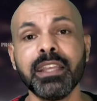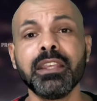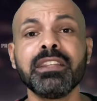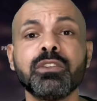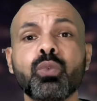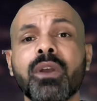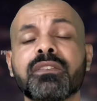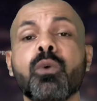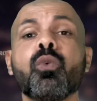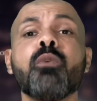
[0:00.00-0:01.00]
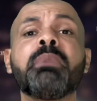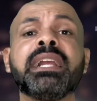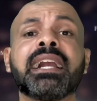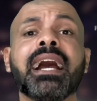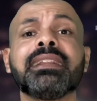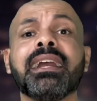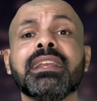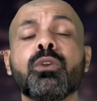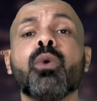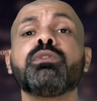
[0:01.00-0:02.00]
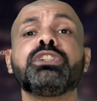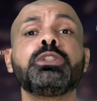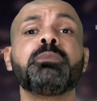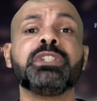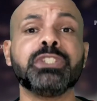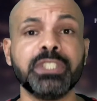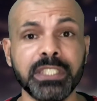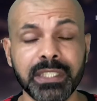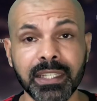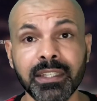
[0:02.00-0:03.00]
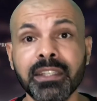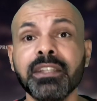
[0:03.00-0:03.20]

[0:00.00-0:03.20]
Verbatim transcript: E situação complicada aí com despedida